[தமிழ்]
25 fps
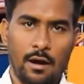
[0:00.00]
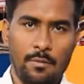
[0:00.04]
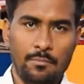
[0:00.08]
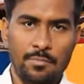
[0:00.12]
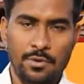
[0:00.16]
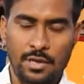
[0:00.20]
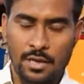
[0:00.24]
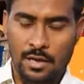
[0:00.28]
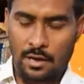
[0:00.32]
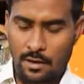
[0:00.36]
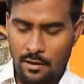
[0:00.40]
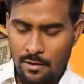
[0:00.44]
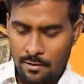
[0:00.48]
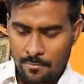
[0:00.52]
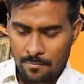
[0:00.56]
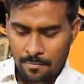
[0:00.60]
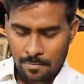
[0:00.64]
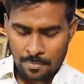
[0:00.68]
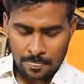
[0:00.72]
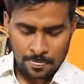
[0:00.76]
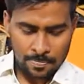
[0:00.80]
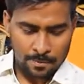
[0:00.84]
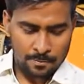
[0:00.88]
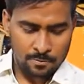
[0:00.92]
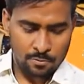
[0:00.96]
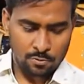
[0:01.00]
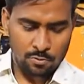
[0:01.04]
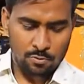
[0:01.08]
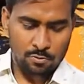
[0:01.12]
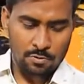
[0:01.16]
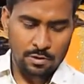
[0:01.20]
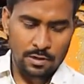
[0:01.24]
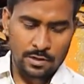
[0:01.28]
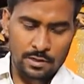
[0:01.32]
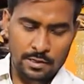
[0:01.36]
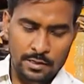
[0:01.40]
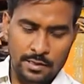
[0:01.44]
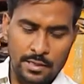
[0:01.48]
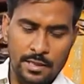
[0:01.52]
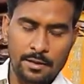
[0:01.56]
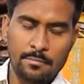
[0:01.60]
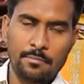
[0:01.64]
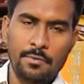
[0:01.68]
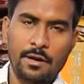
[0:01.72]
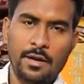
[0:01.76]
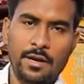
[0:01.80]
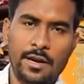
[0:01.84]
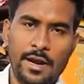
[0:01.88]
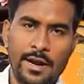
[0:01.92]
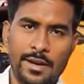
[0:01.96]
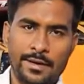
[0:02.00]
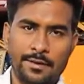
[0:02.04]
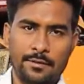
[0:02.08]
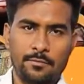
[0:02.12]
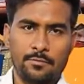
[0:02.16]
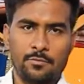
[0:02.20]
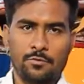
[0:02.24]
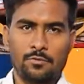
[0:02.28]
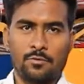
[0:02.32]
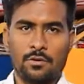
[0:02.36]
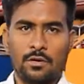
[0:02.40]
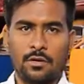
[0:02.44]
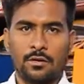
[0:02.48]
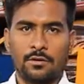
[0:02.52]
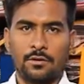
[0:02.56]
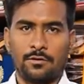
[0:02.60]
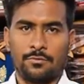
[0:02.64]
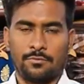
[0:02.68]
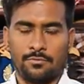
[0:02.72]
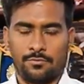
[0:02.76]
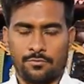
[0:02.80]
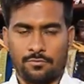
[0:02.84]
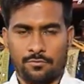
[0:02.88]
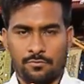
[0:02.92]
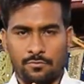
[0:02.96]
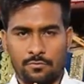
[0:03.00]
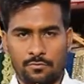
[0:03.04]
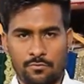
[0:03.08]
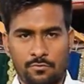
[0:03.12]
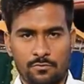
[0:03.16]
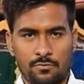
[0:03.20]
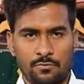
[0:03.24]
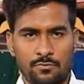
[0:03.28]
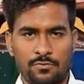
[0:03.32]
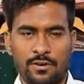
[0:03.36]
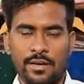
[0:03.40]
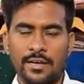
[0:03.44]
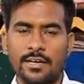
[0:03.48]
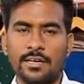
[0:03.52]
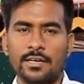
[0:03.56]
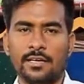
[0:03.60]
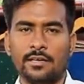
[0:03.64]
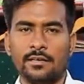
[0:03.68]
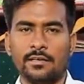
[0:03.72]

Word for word: காமிக்கிறேன் ஸோ உங்களுக்கு இதே மாதிரி ஐட்டம் உங்களுக்கு வேண்டி